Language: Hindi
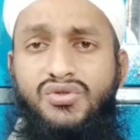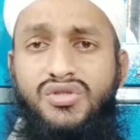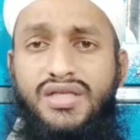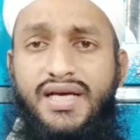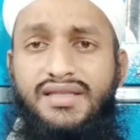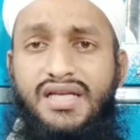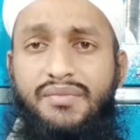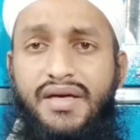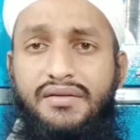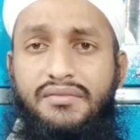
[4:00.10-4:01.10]
ये सोच लिया दिल
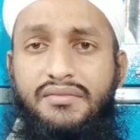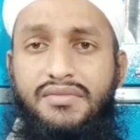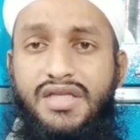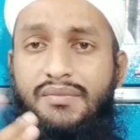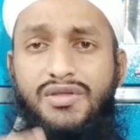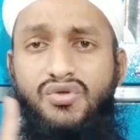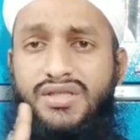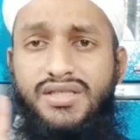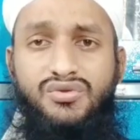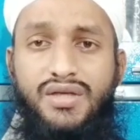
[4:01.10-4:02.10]
में दिल में
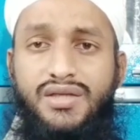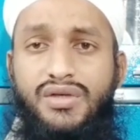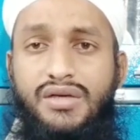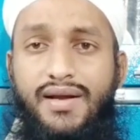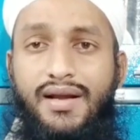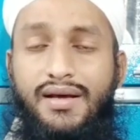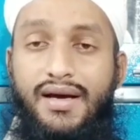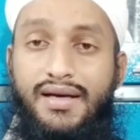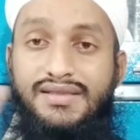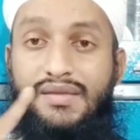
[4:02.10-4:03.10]
सोचने से तो नहीं होने वाला
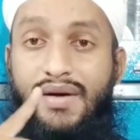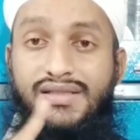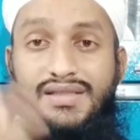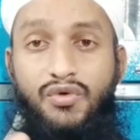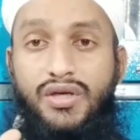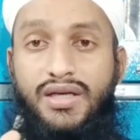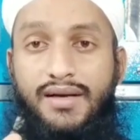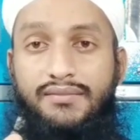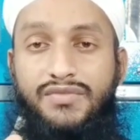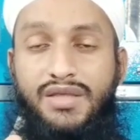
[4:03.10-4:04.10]
अगर ज़बान से
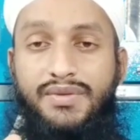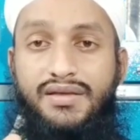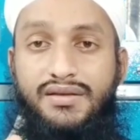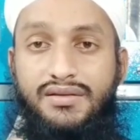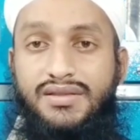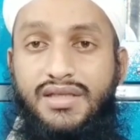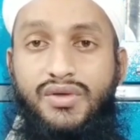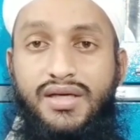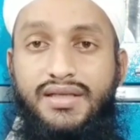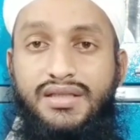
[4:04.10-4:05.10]
बोलेगा तभी इसका
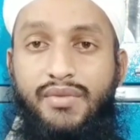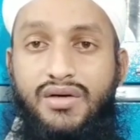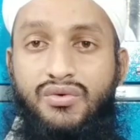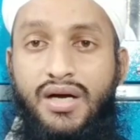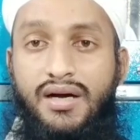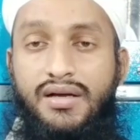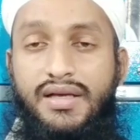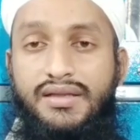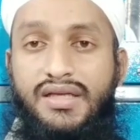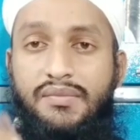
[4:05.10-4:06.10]
जो है एतबार होगा
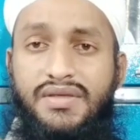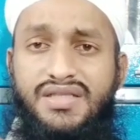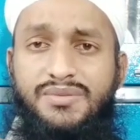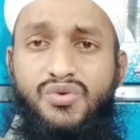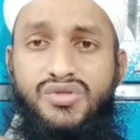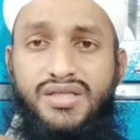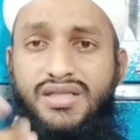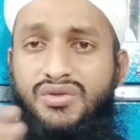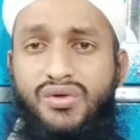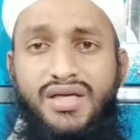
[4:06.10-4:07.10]
दिल में सिर्फ सोचा
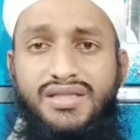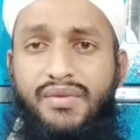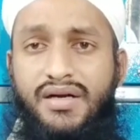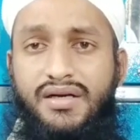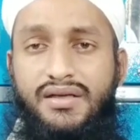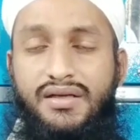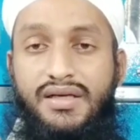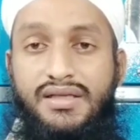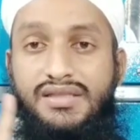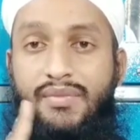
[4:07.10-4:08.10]
था तो कोई एतबार नहीं
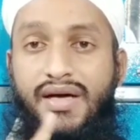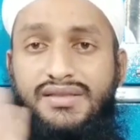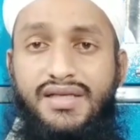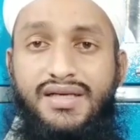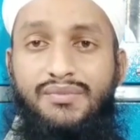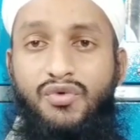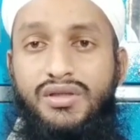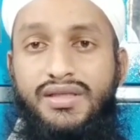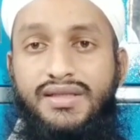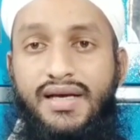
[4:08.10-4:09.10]
ज़बान से अगर
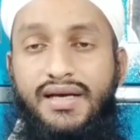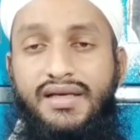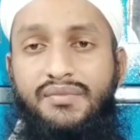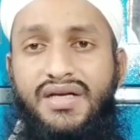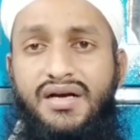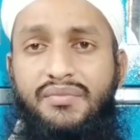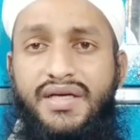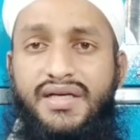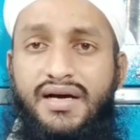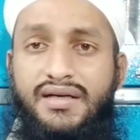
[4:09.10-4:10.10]
बोल देता है कि मेरा
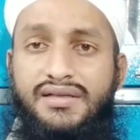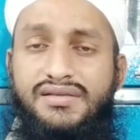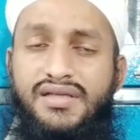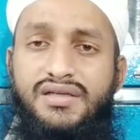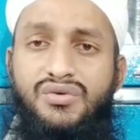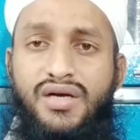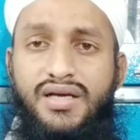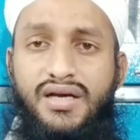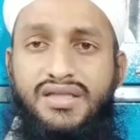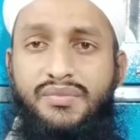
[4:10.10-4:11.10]
बेटा अगर सही हो
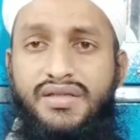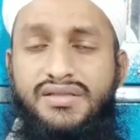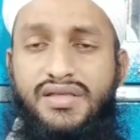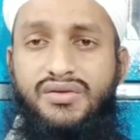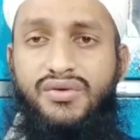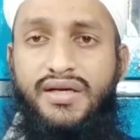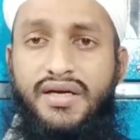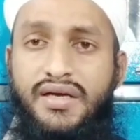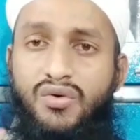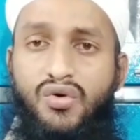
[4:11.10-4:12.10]
गया तबीयत सही हो गई
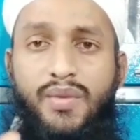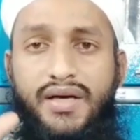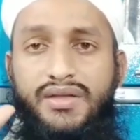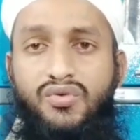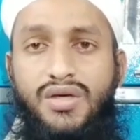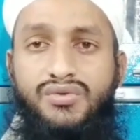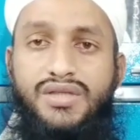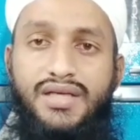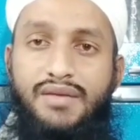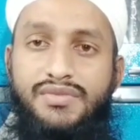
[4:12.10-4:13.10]
कुर्बानी दूंगा
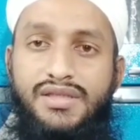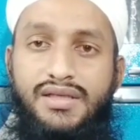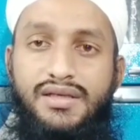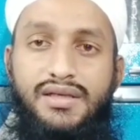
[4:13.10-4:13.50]
उसके नाम से